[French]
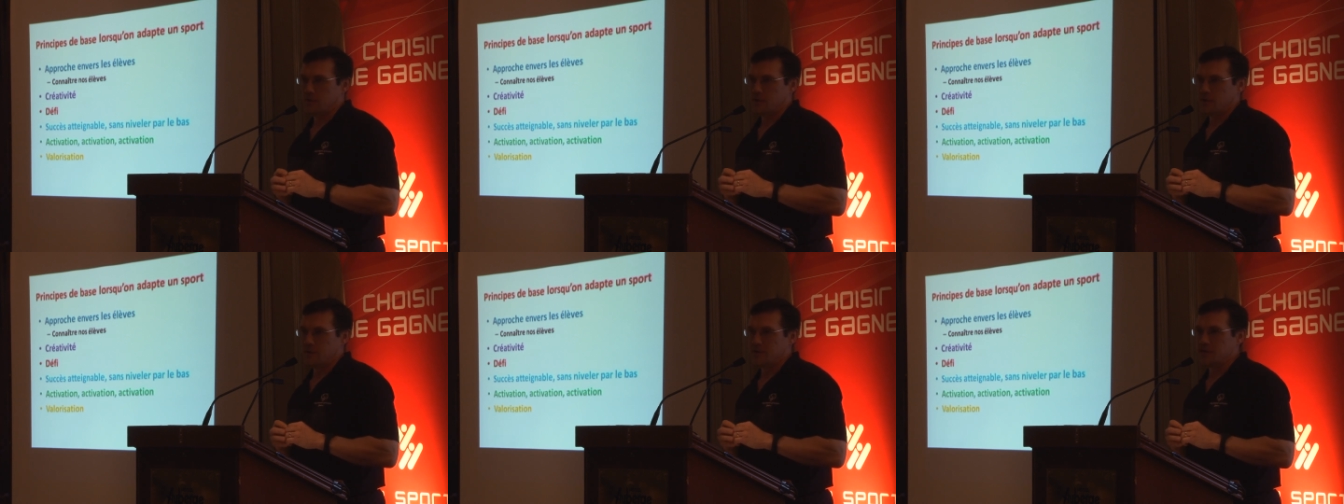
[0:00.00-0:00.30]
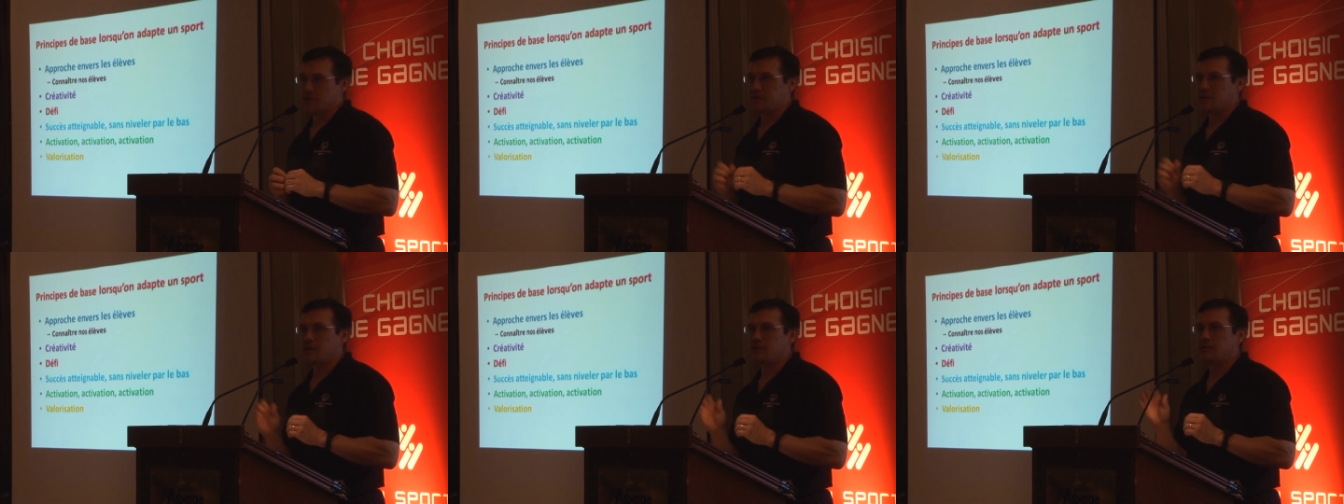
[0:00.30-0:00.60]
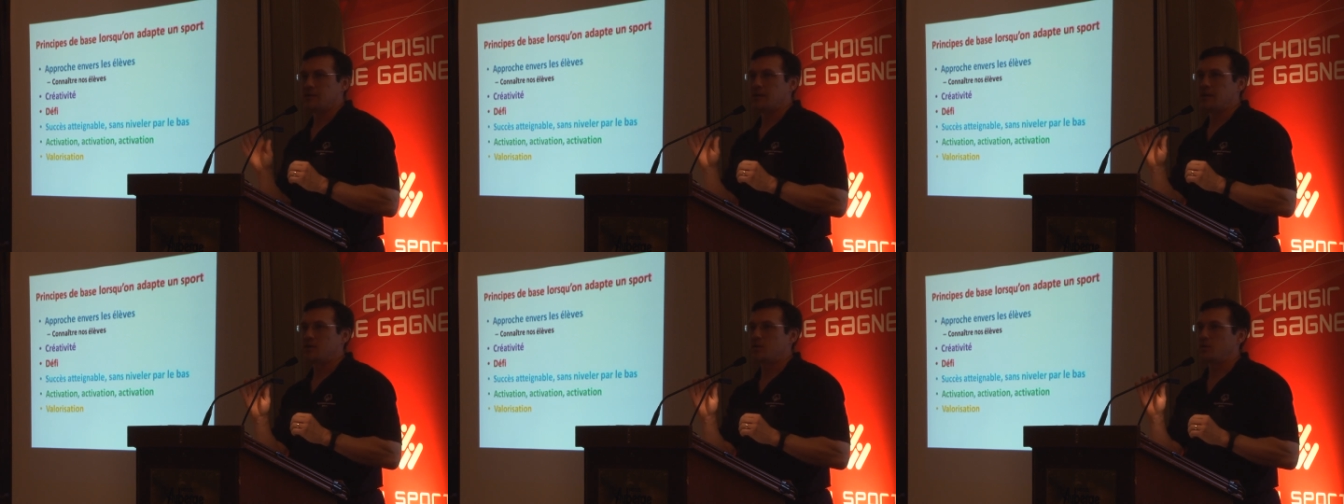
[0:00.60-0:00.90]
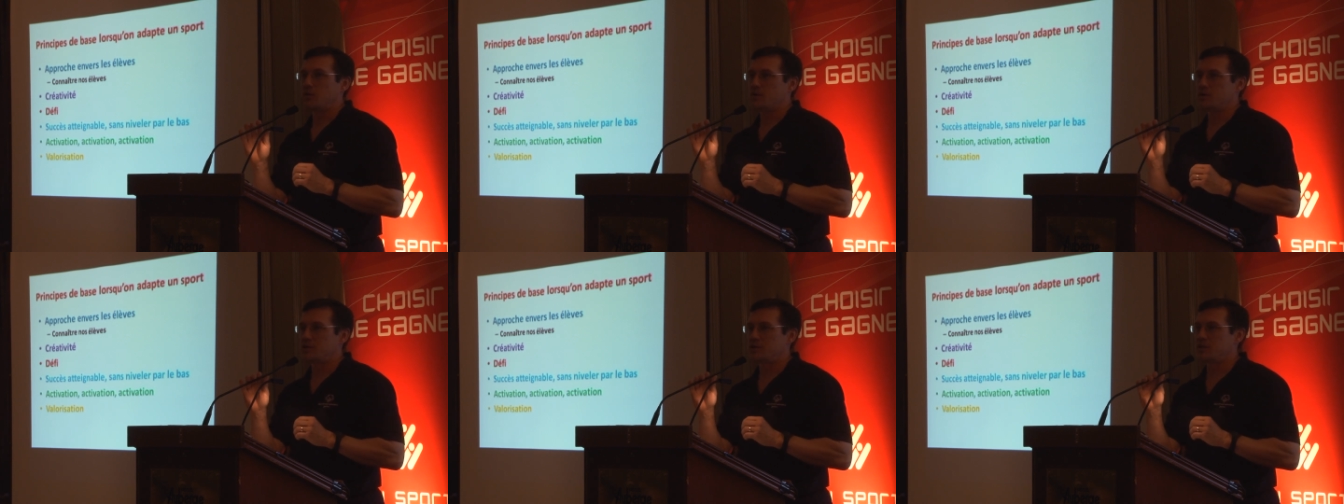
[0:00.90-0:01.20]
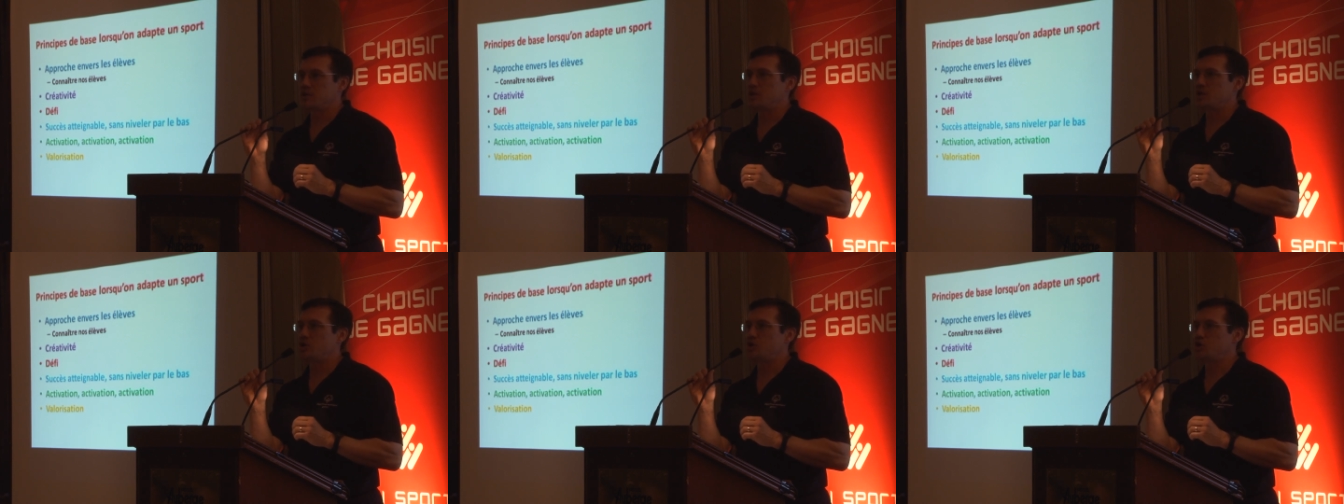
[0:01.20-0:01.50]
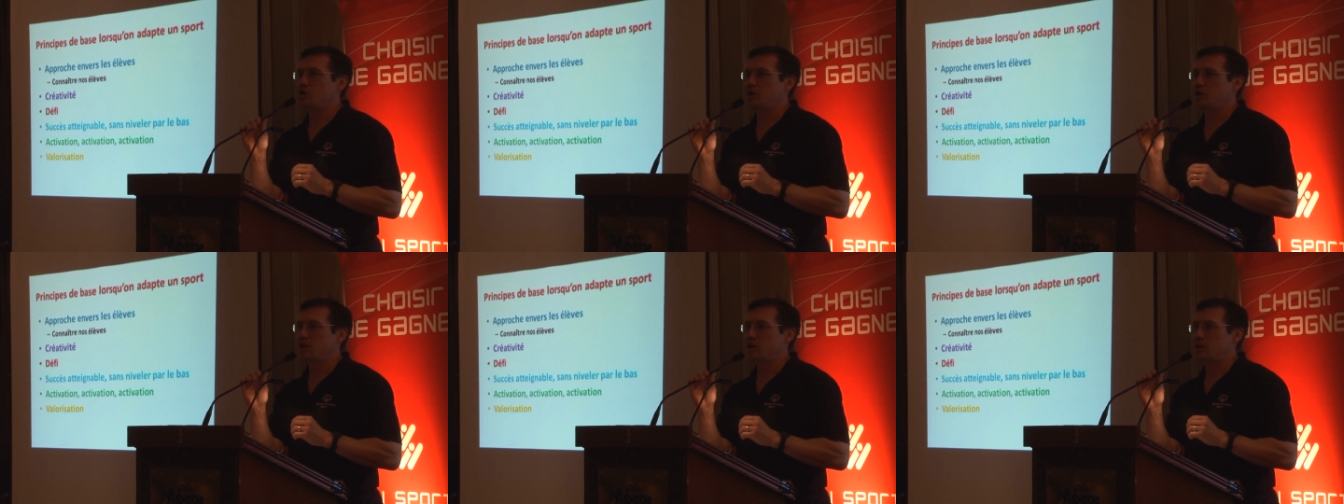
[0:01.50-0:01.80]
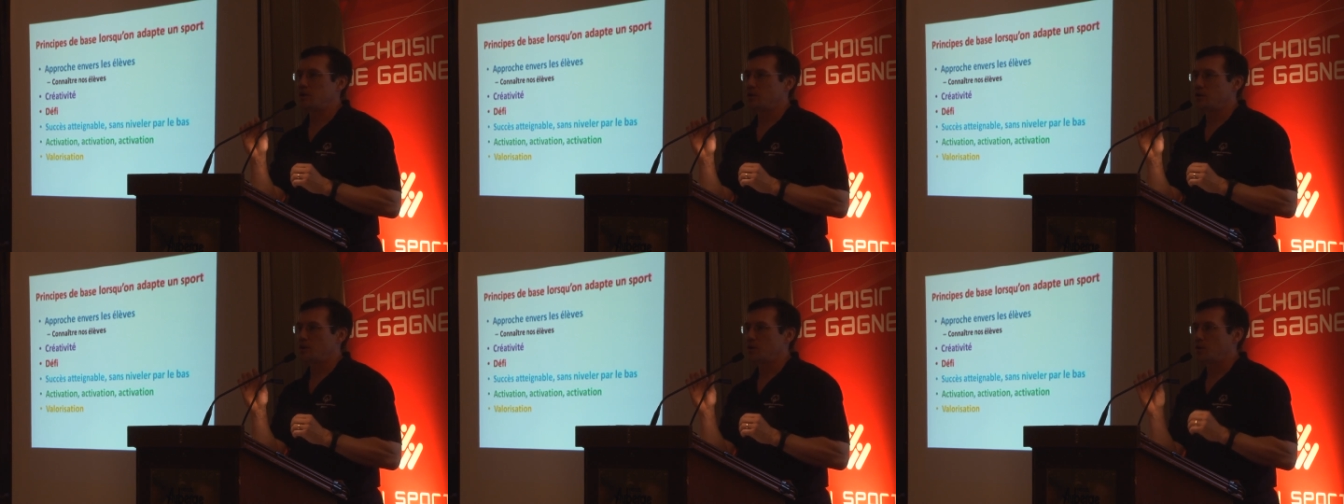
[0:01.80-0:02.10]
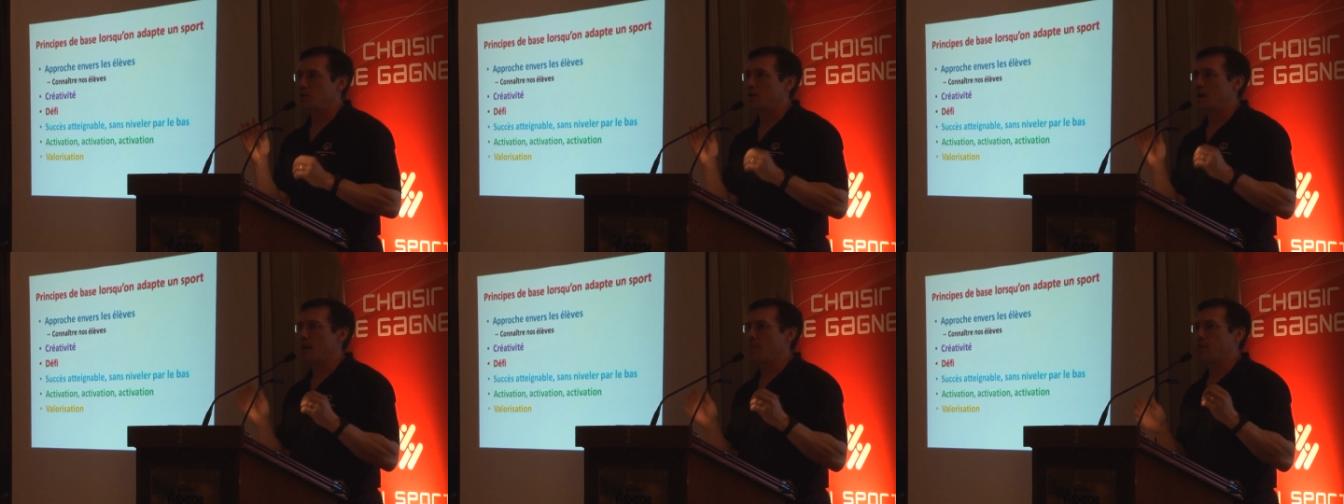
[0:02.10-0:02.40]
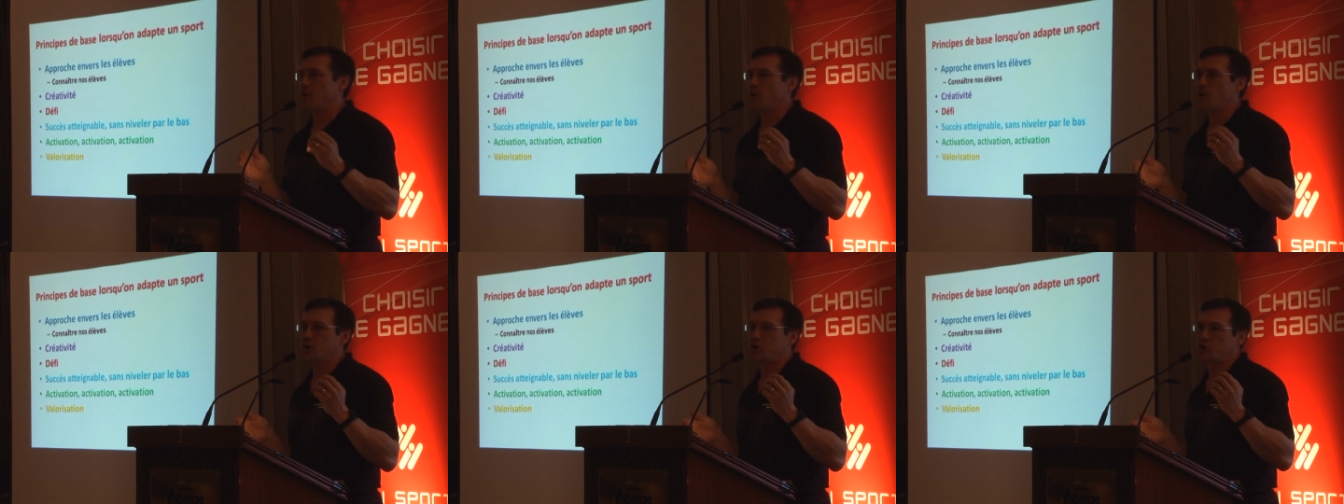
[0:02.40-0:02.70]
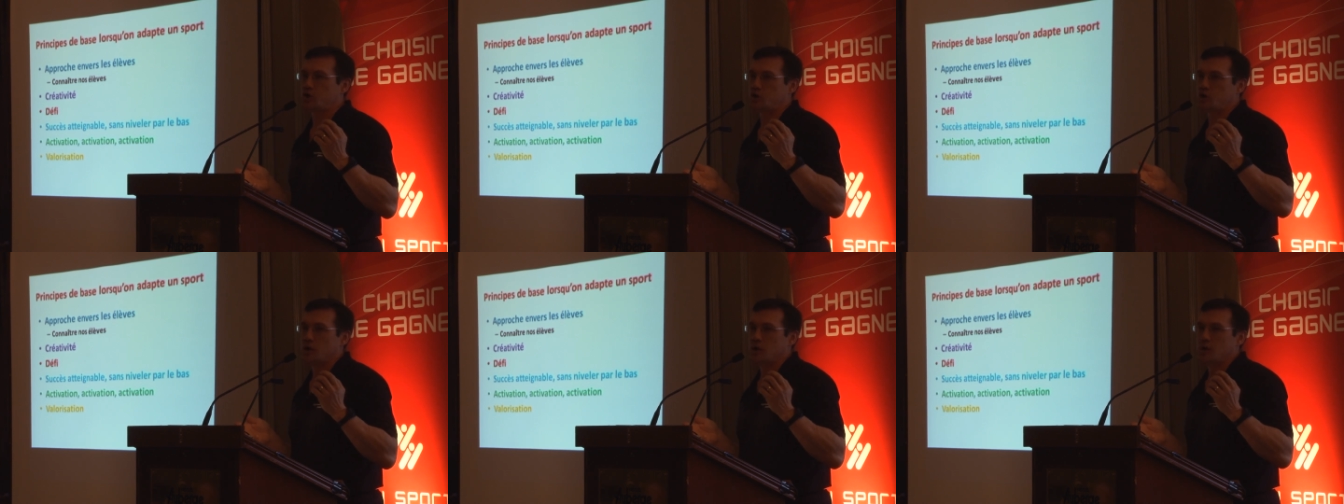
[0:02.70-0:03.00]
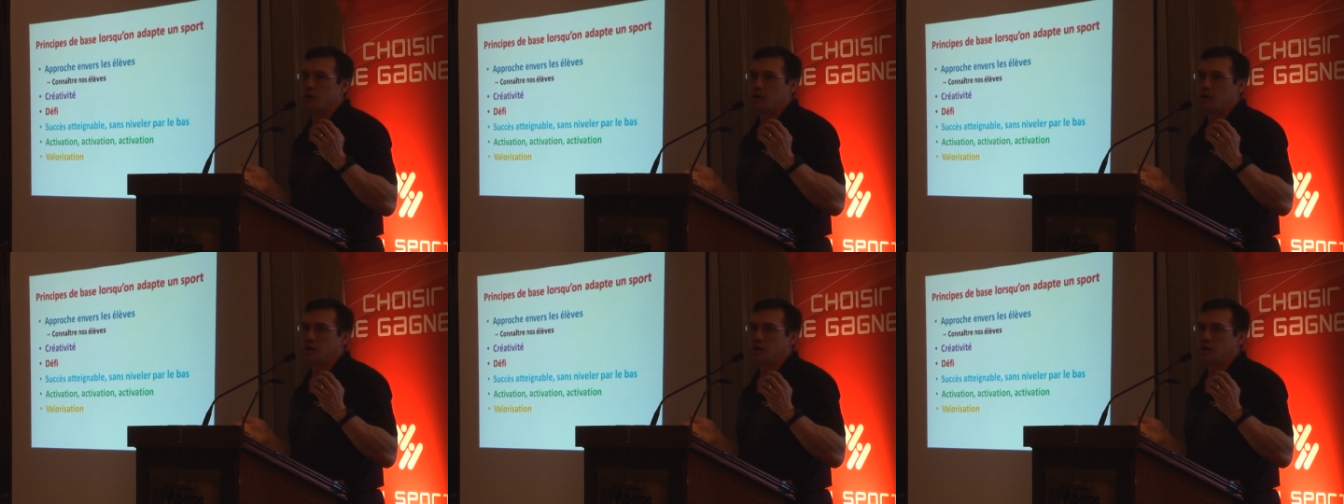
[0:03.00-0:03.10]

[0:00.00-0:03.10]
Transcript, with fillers: C'est certain que si j'ai euh, une approche